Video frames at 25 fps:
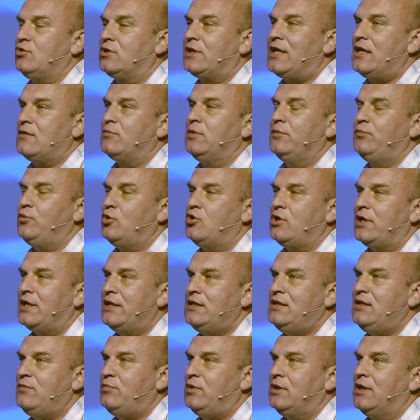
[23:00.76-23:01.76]
как бы плохо
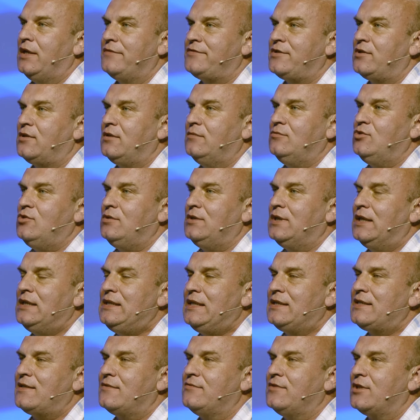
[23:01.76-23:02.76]
ни было, а все равно
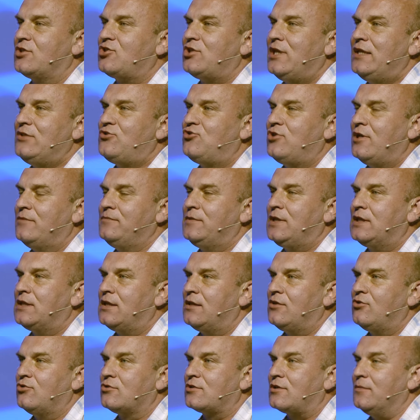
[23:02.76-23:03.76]
надо завершать чем-то
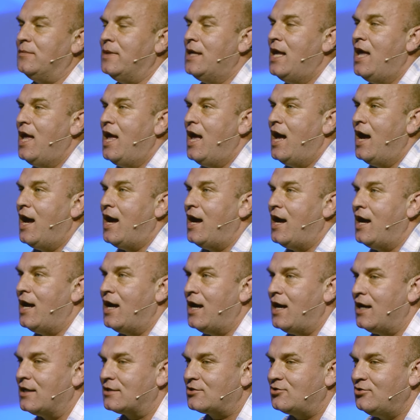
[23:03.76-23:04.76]
хорошим.
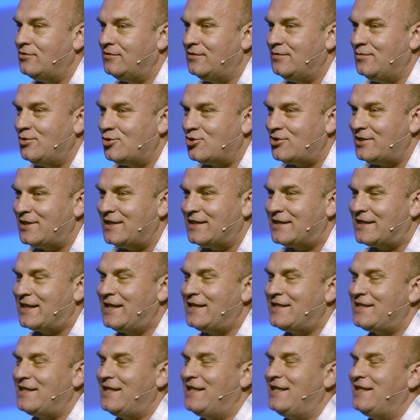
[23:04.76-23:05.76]
А что вы можете
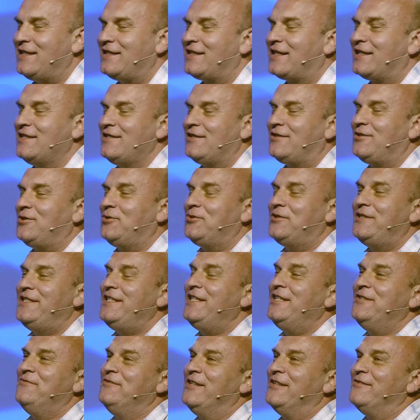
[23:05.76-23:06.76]
сказать
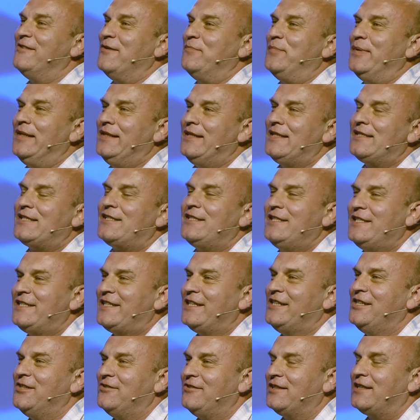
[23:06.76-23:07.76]
конструктивного,
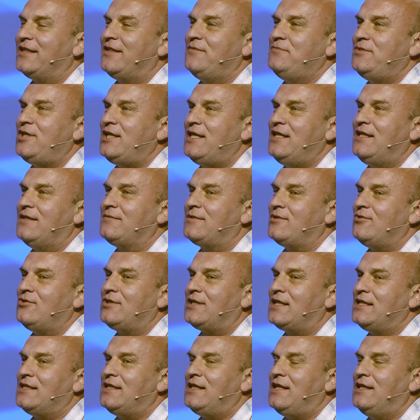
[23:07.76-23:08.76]
положительного крымчанам с
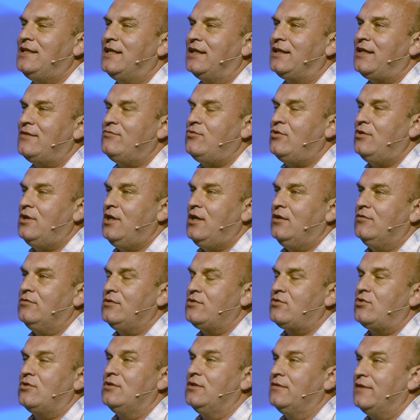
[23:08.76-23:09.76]
точки зрения того,
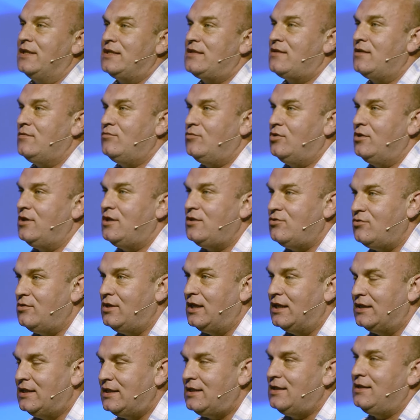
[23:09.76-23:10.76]
вот сегодня 27
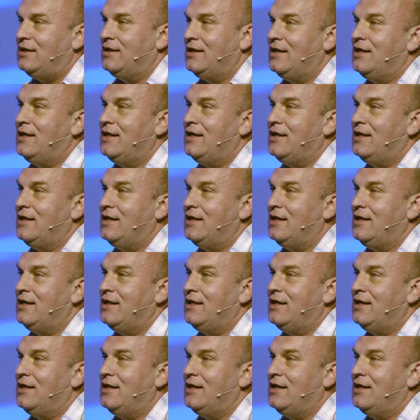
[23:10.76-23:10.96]
июля, да,